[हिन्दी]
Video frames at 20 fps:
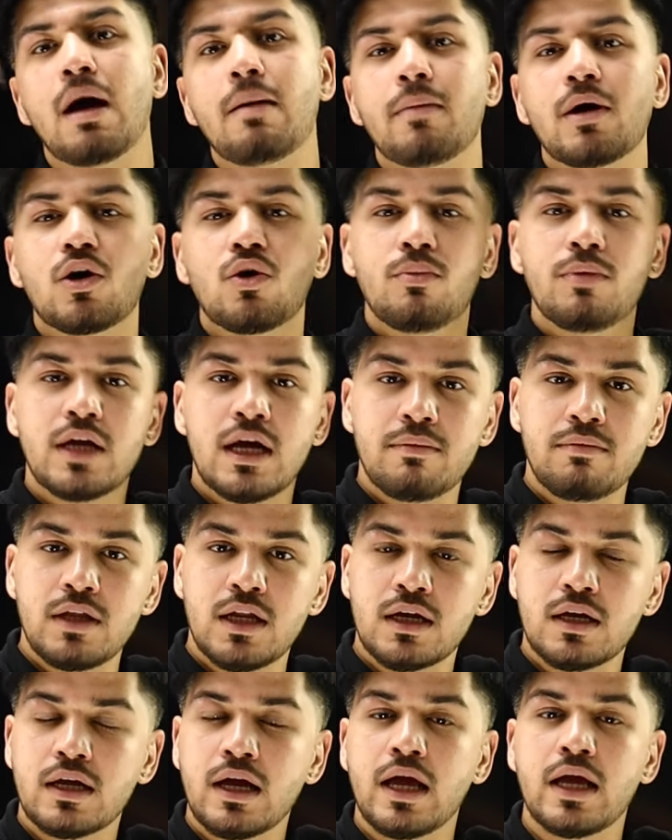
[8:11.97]
मामा को भी काम
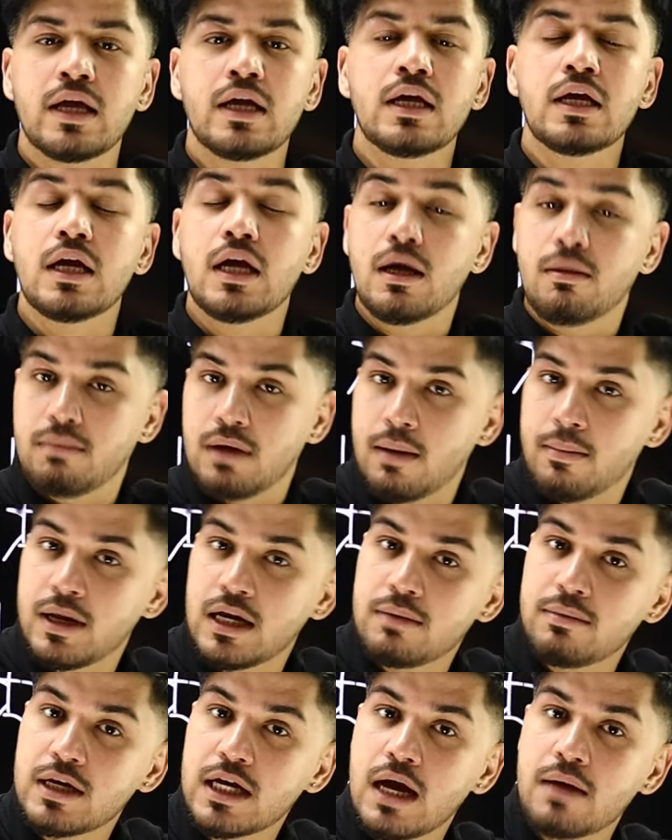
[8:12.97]
दे रखा है मामा
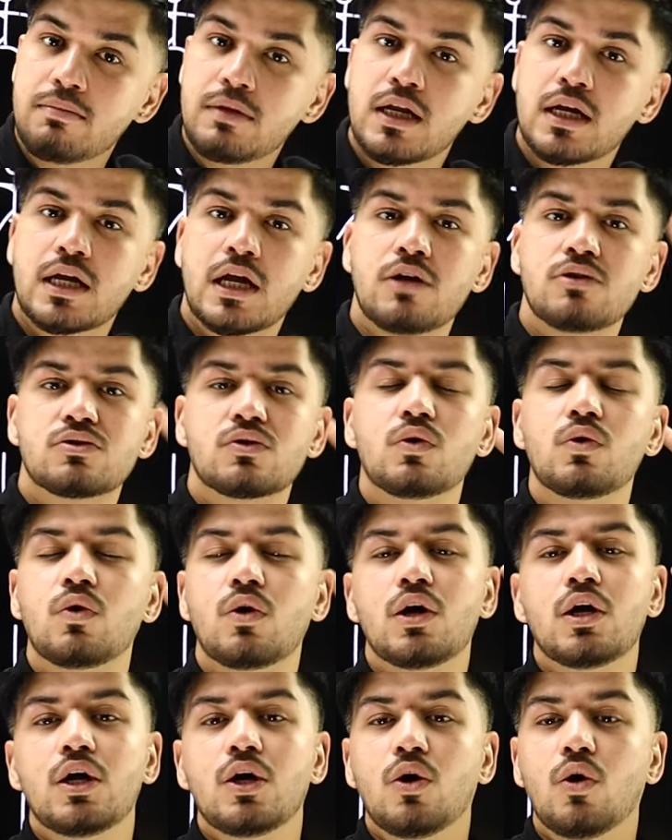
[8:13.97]
ने भी काम दे रखा है उसको